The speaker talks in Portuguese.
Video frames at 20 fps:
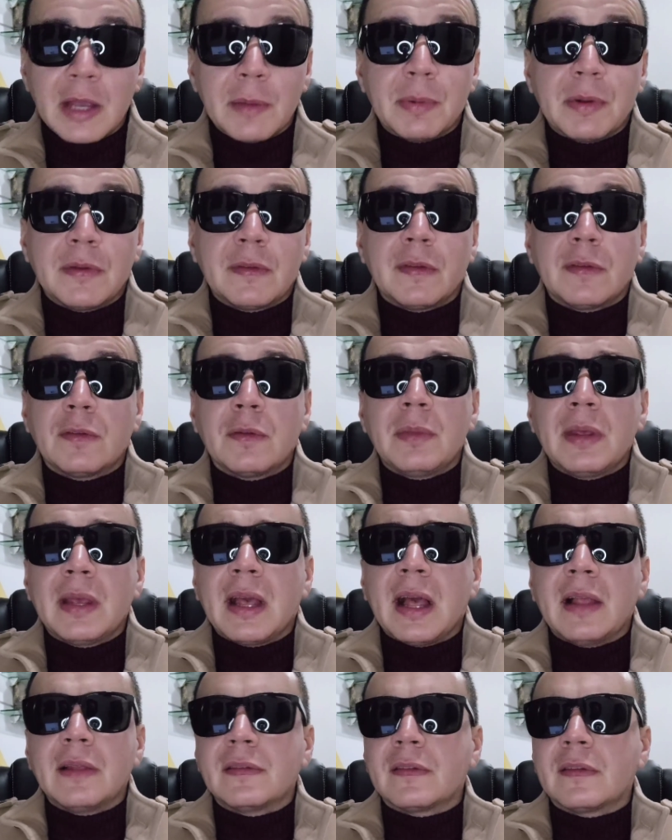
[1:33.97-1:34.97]
Eu preciso
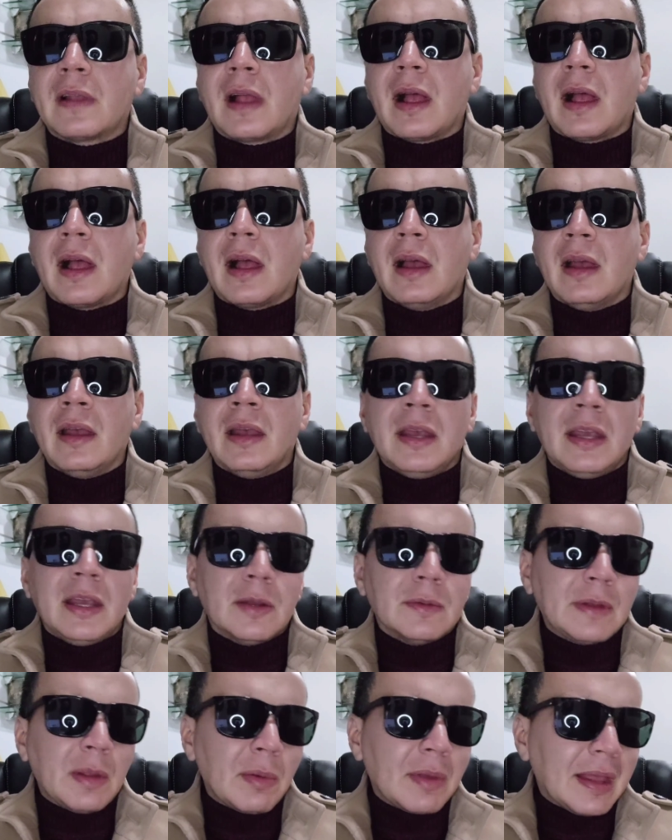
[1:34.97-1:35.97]
me casar.
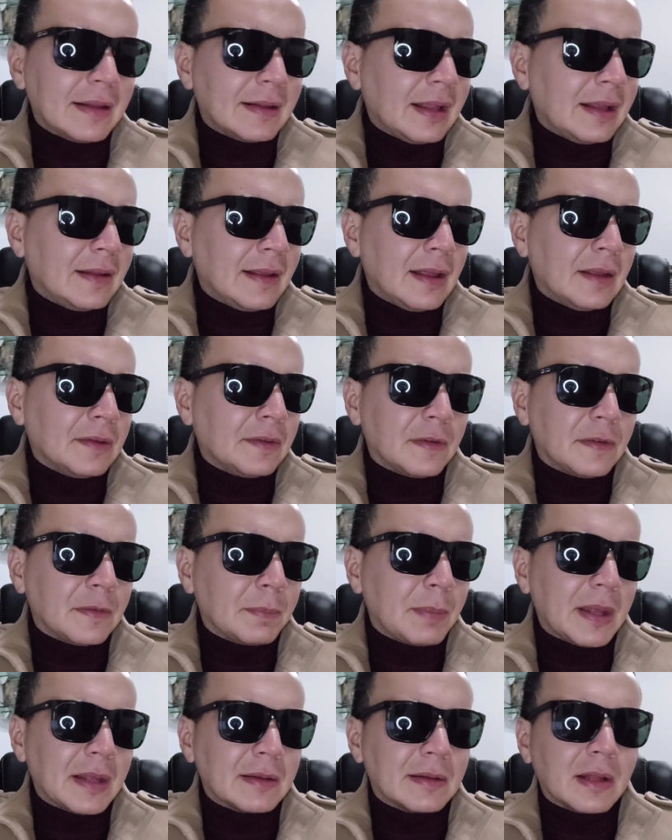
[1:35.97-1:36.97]
Eu tenho que atender as
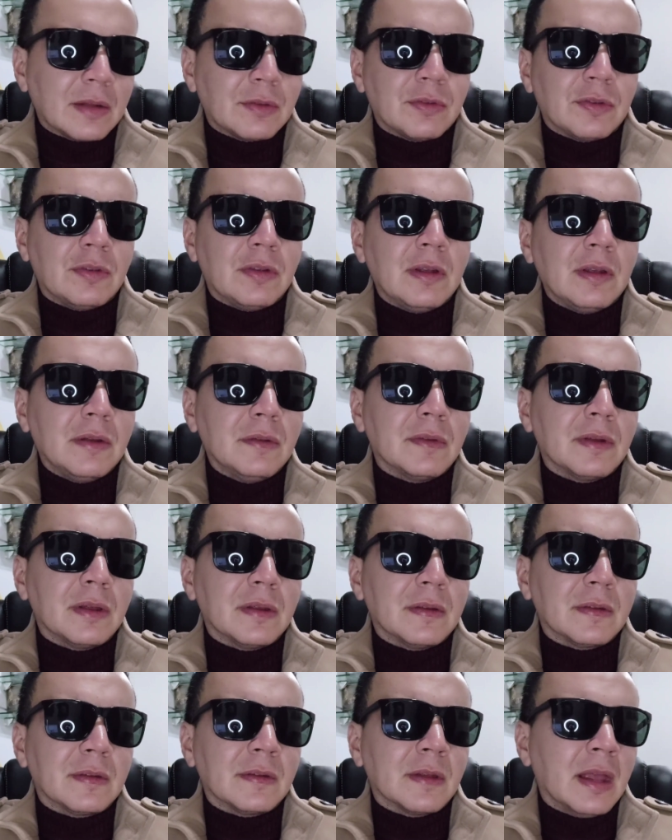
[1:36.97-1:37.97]

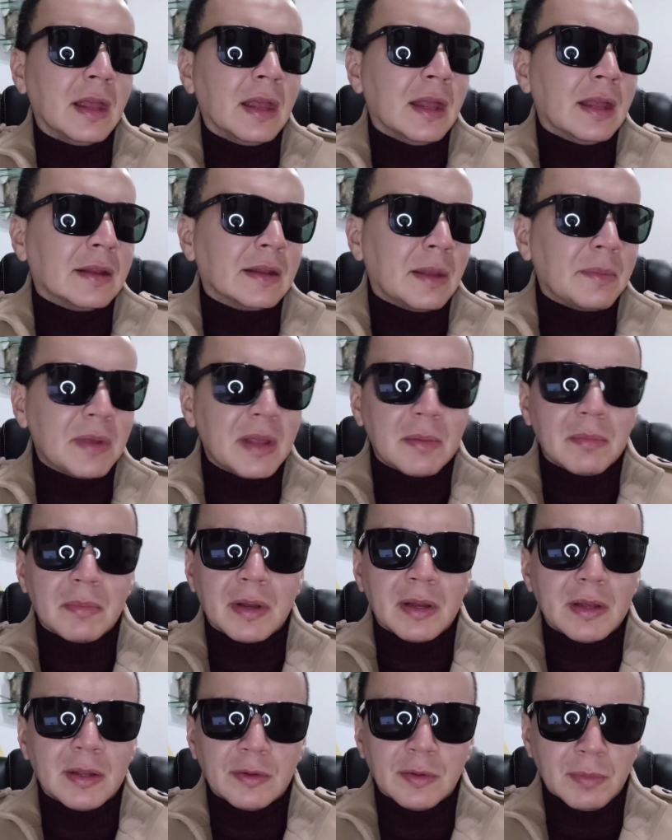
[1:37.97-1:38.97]
expectativas da minha
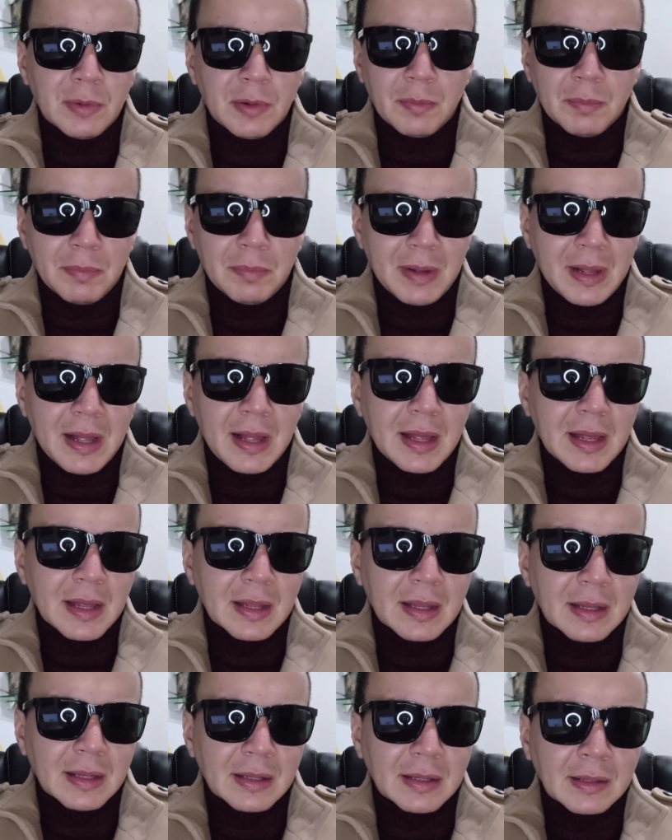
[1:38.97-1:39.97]
mãe, do meu
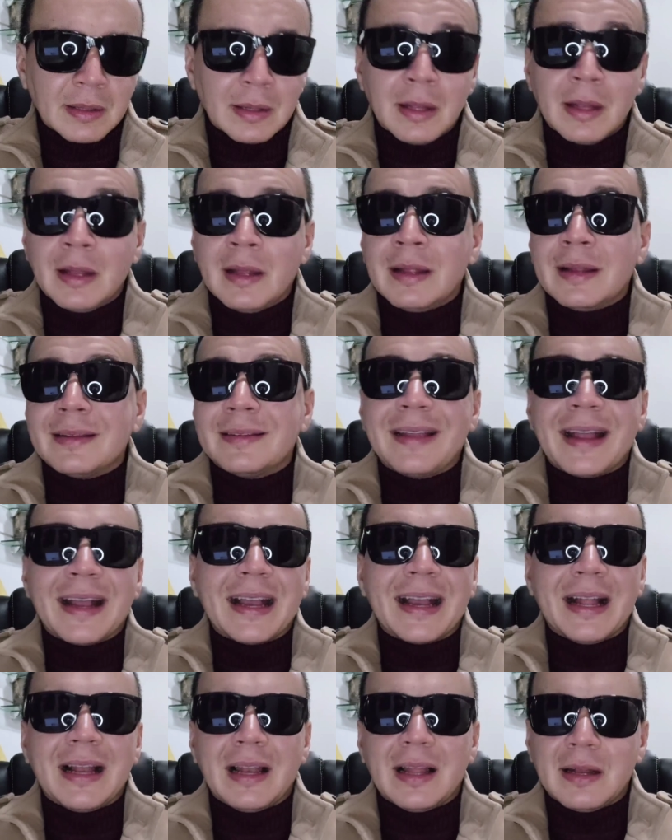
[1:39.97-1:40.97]
pai,
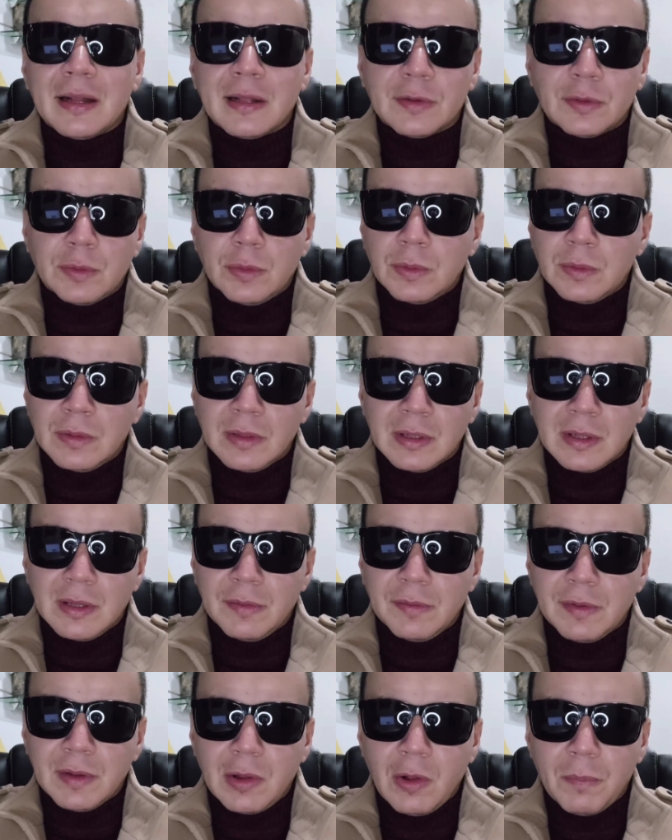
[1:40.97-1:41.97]
da galera toda
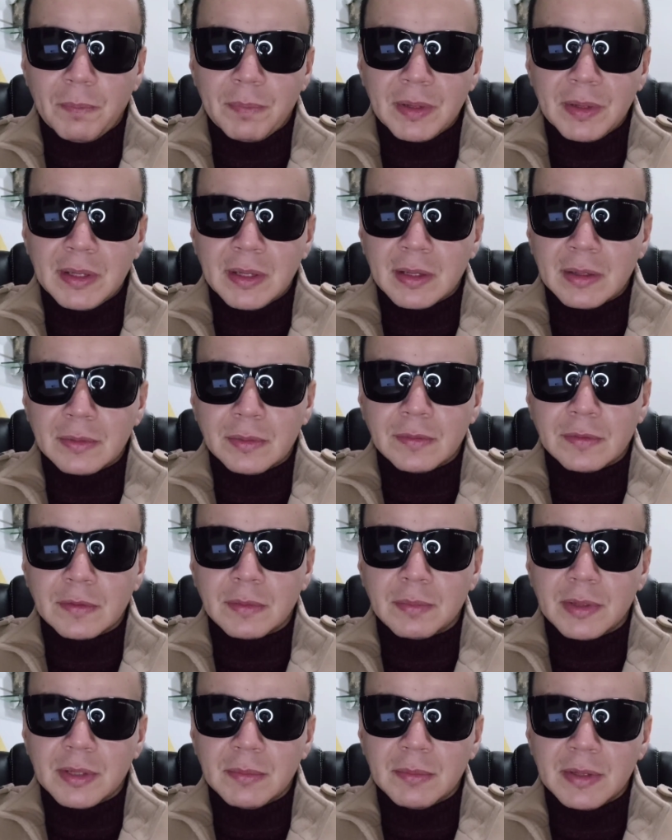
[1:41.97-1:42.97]
que fica opinando
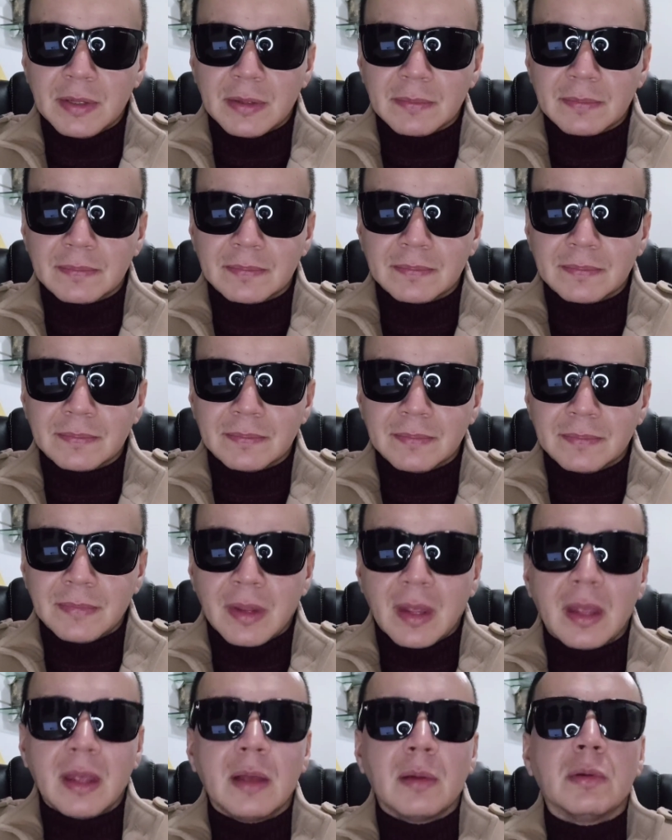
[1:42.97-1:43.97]
sobre mim.
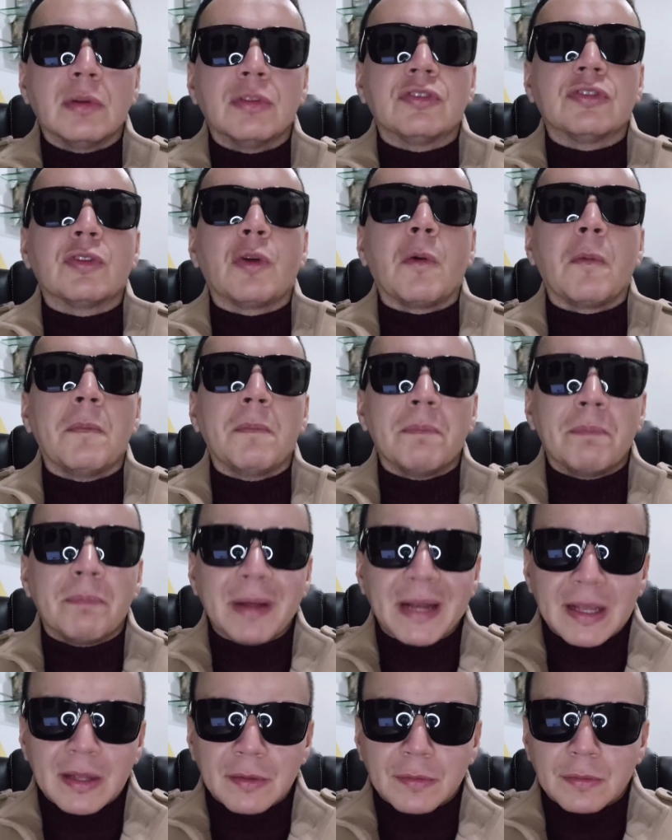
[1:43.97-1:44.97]
Eu estou
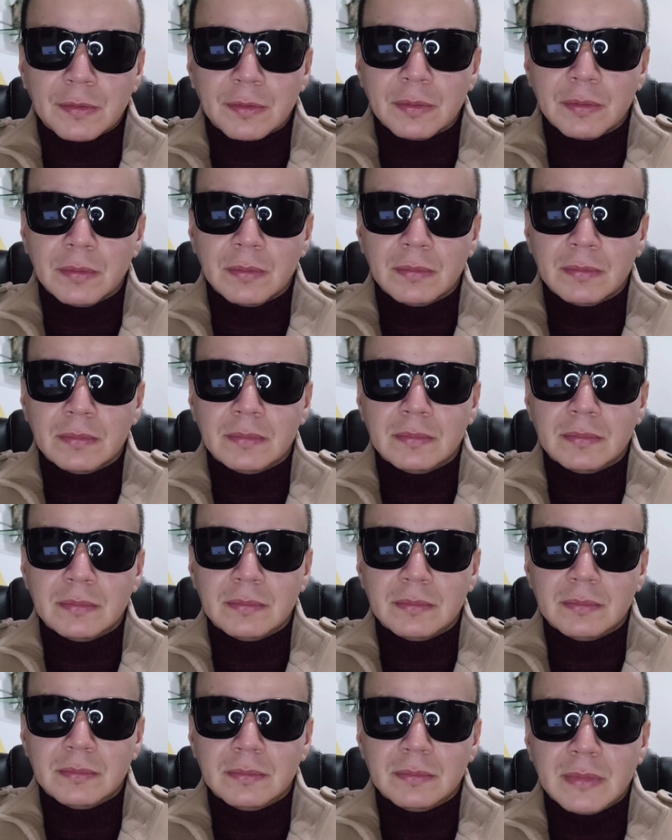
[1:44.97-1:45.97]
preso
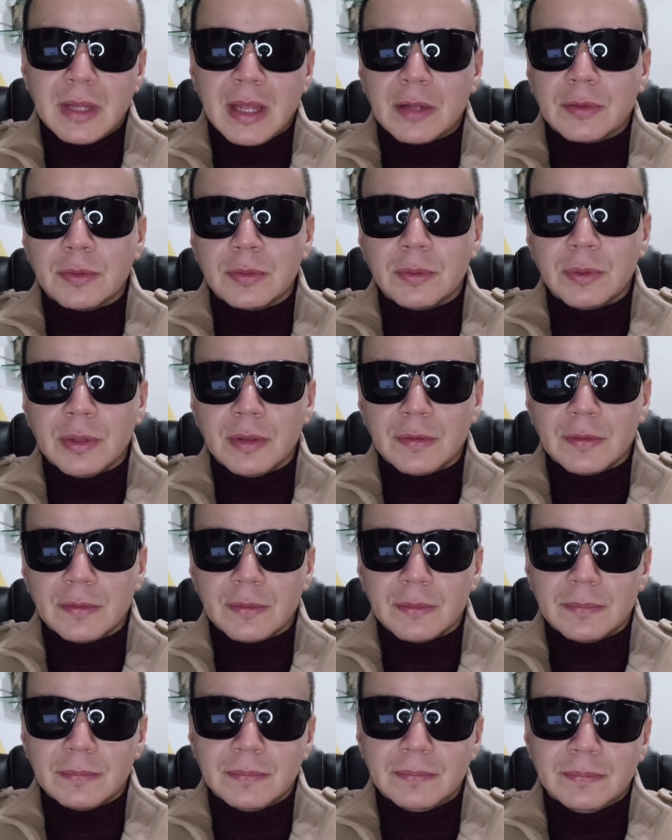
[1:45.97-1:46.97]
a tudo
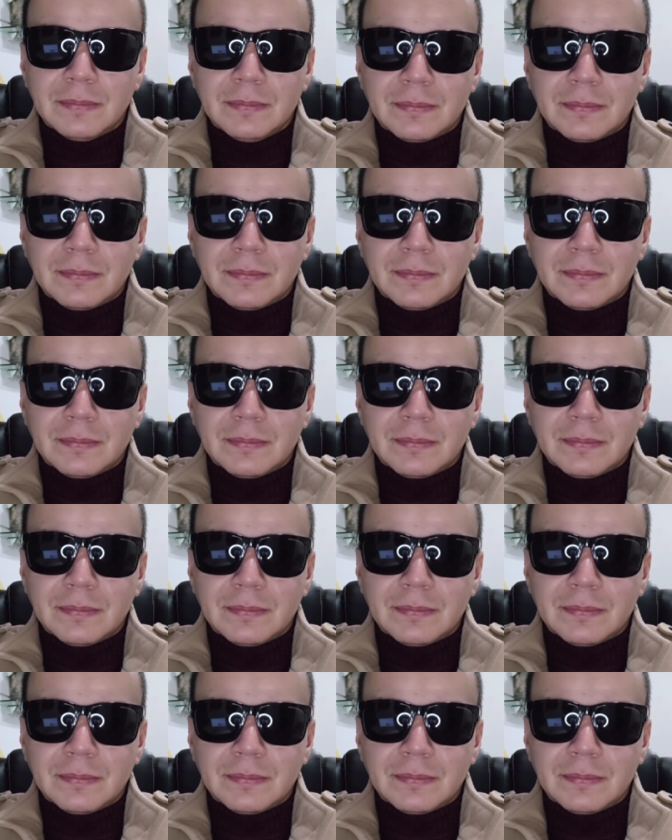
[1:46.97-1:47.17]
isso.